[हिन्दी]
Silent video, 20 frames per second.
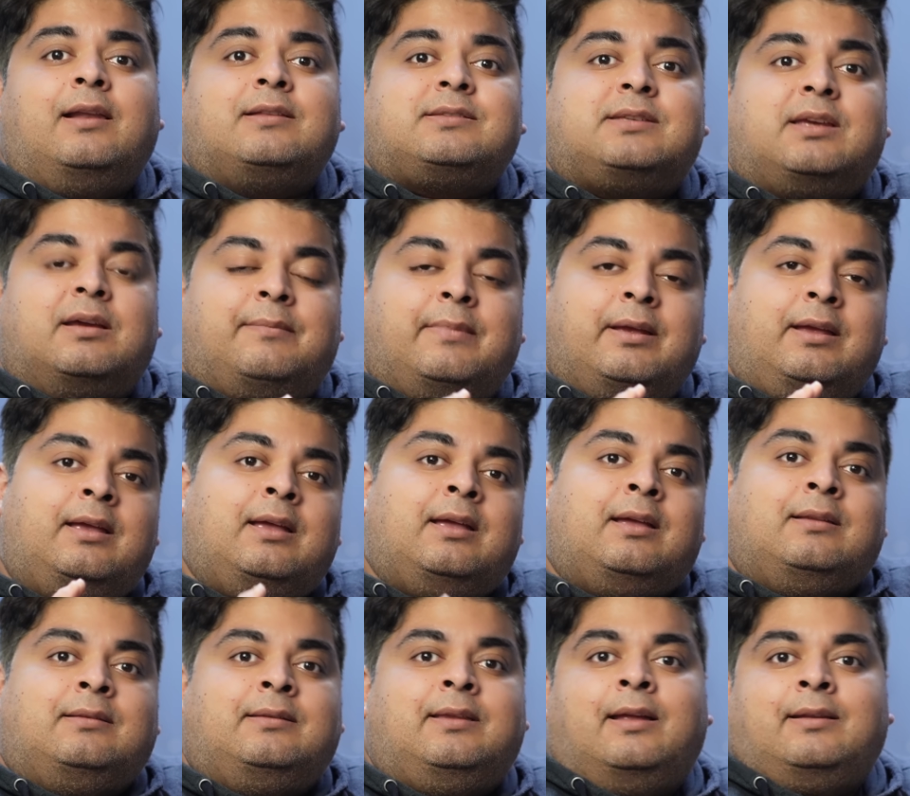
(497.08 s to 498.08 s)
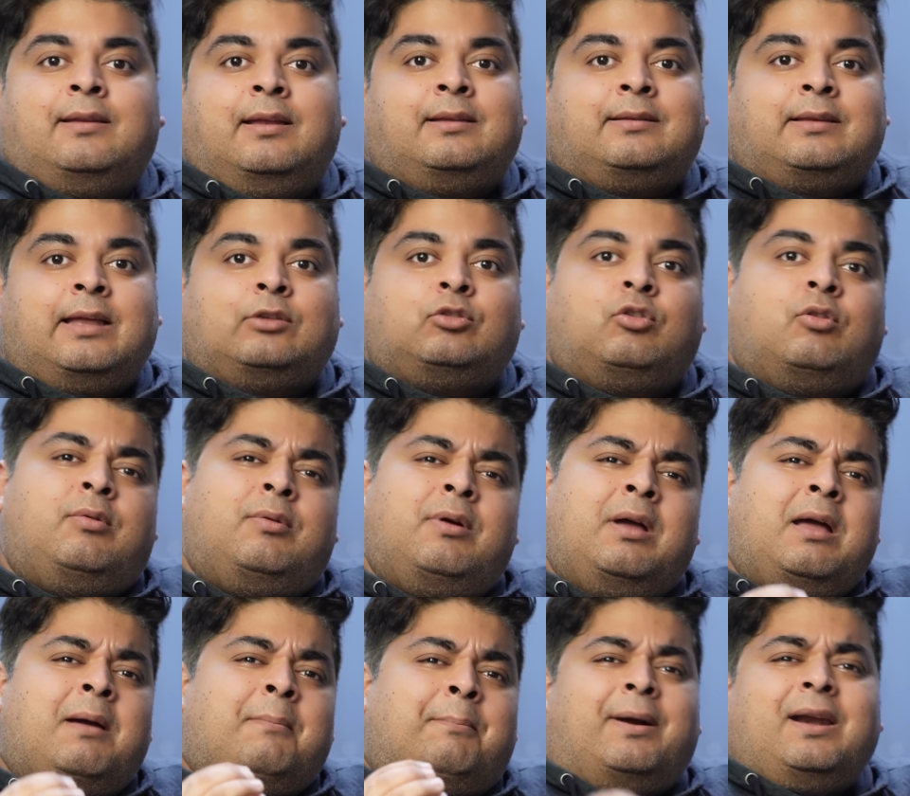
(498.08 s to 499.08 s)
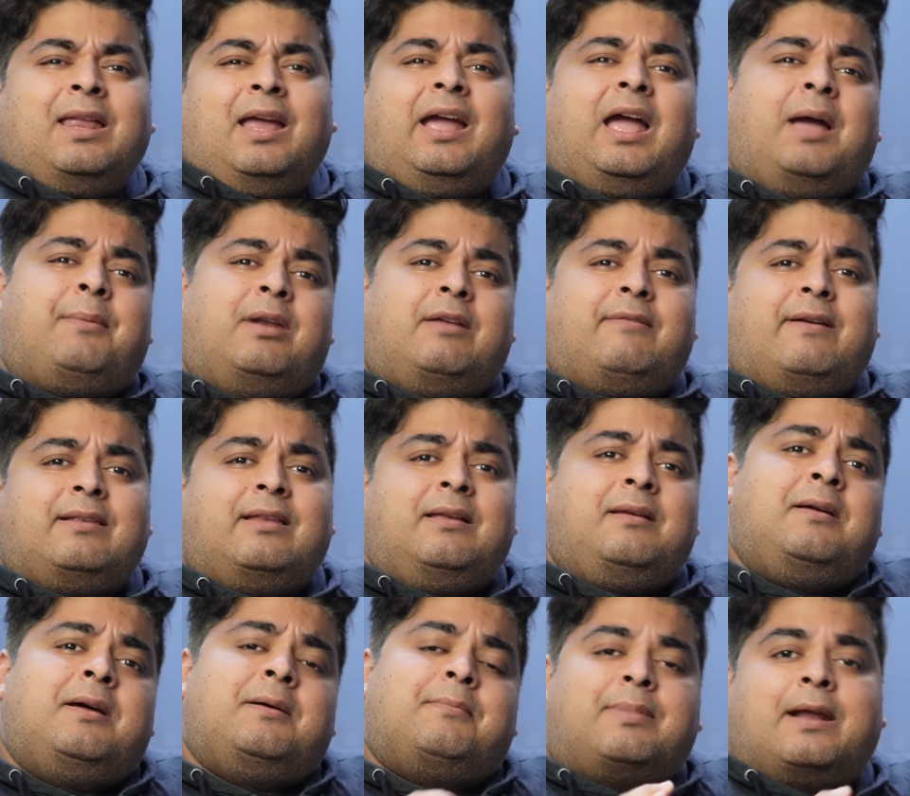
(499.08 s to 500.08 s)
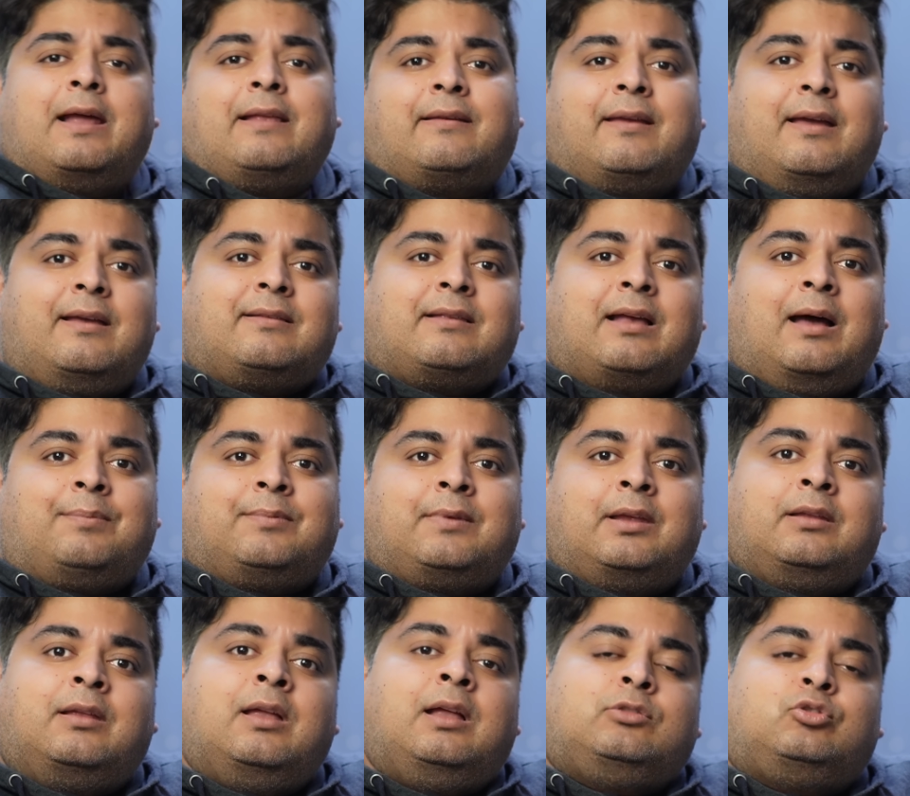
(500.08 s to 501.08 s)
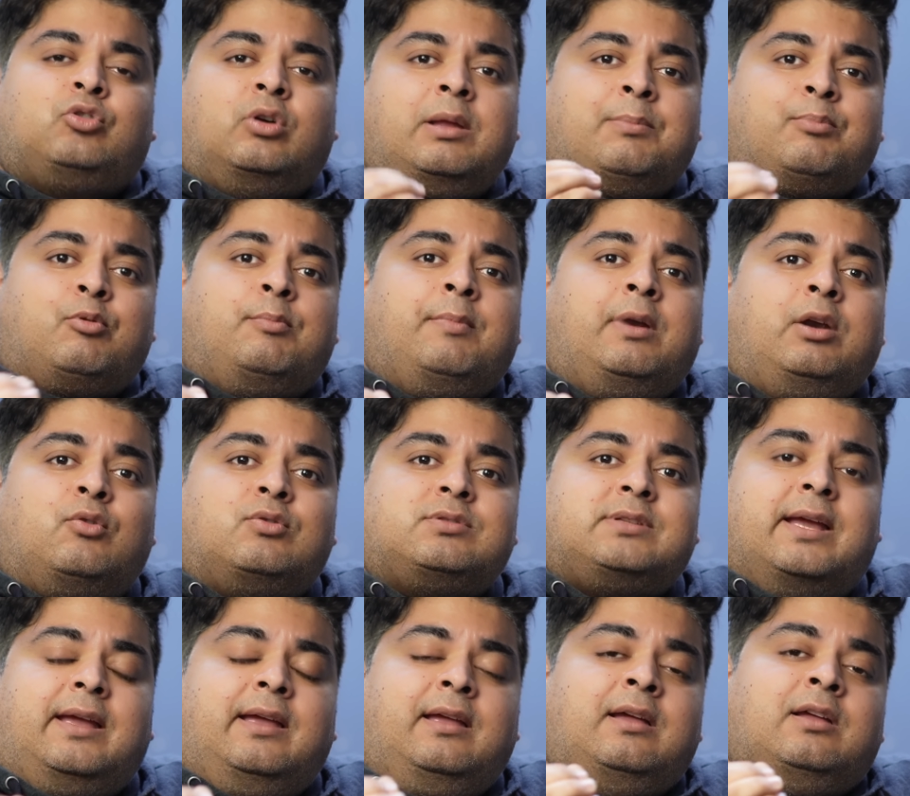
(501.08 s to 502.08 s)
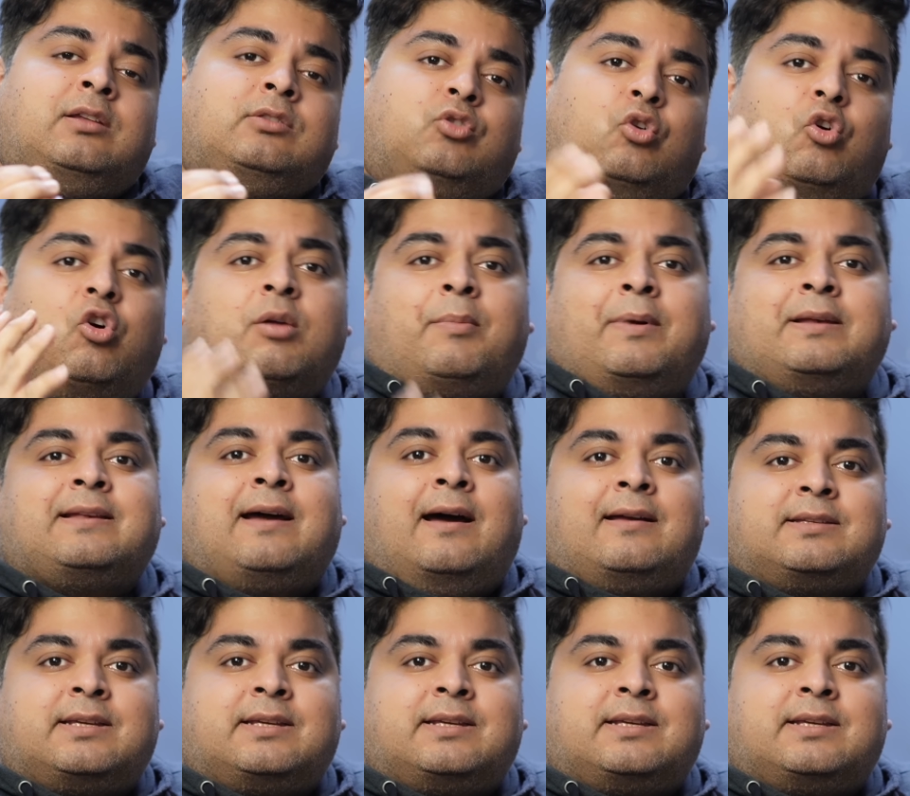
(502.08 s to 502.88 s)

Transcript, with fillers: अच्छी हमें दे देते हैं तो बढ़िया कैमरा है वैसे प्राइस के हिसाब से थोड़ी इंप्रूवमेंट हो जाए तो और मज़ा आ